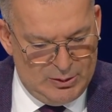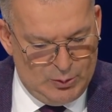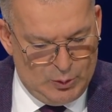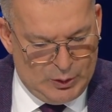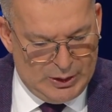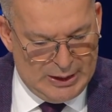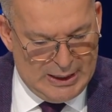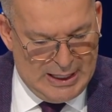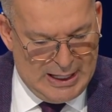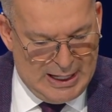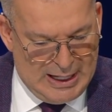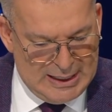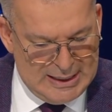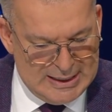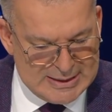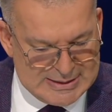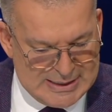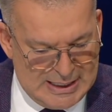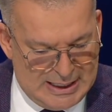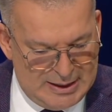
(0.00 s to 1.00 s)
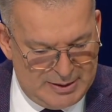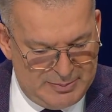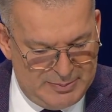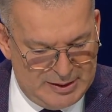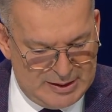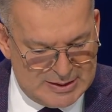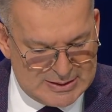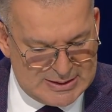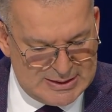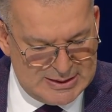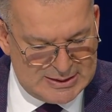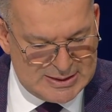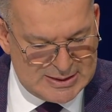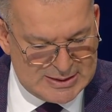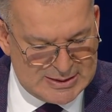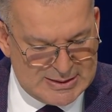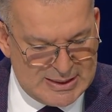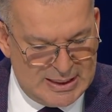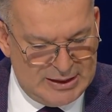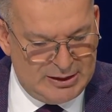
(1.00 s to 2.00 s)
اخرى على سعر منصه
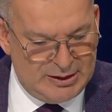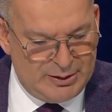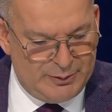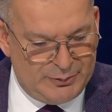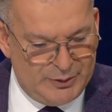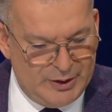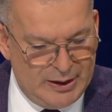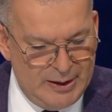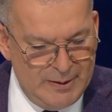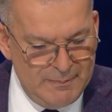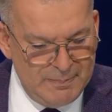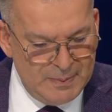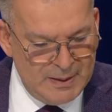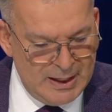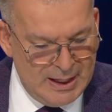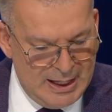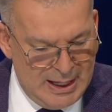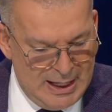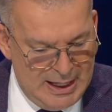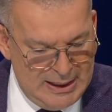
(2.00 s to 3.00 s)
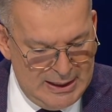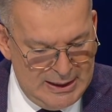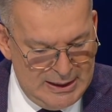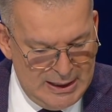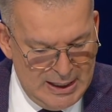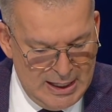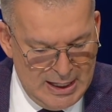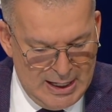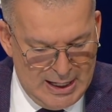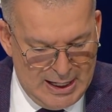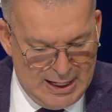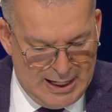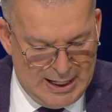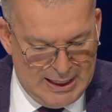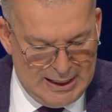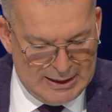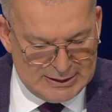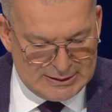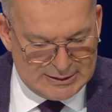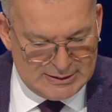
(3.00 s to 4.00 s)
الصيرفه اي
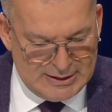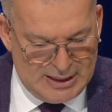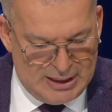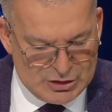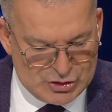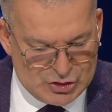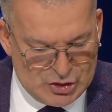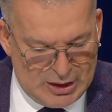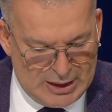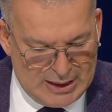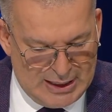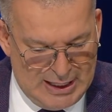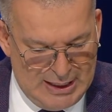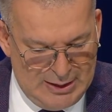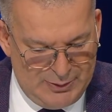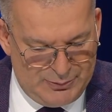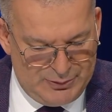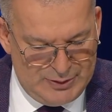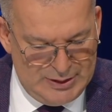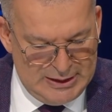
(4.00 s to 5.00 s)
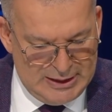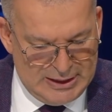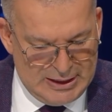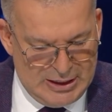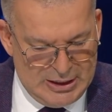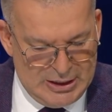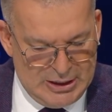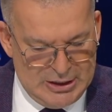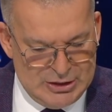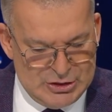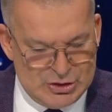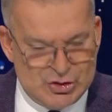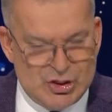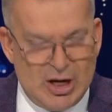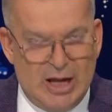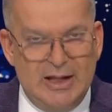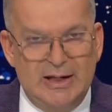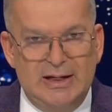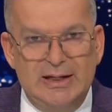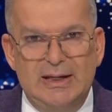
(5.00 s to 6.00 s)
على 12 ألف ليره
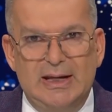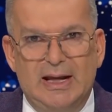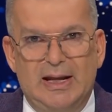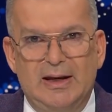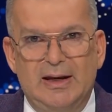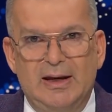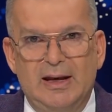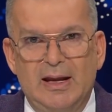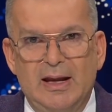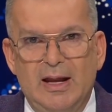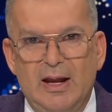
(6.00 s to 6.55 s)
شهريا